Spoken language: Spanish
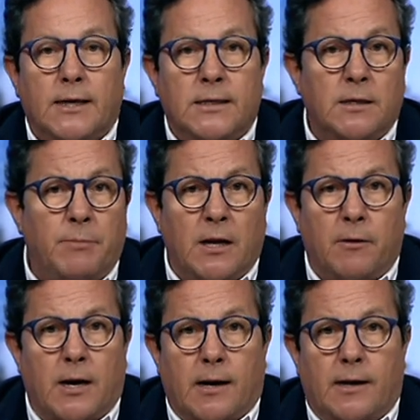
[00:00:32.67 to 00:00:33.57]
Esa
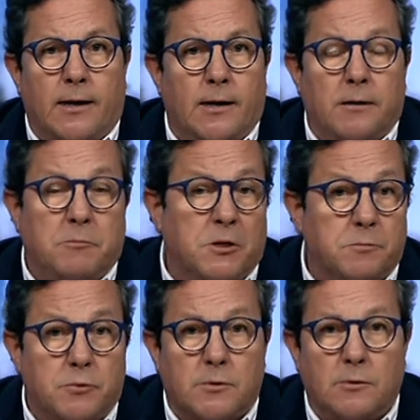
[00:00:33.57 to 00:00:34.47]
palabra que, bueno,
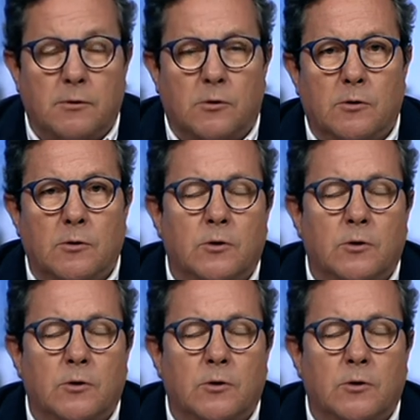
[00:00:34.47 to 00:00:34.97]
pues lo,